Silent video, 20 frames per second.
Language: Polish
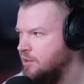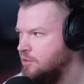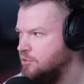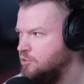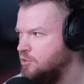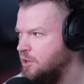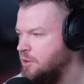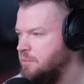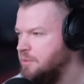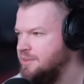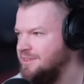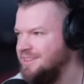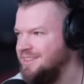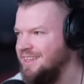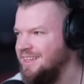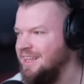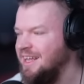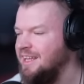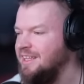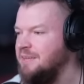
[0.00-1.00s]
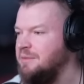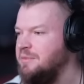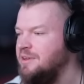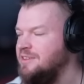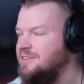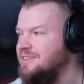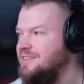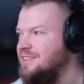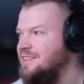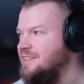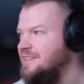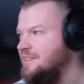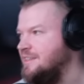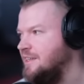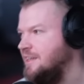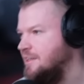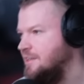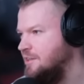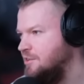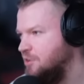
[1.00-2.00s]
która ma za zadanie mnie
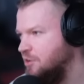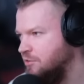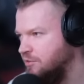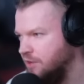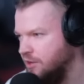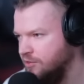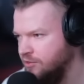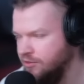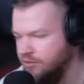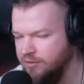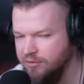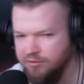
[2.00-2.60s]
zdyskredytować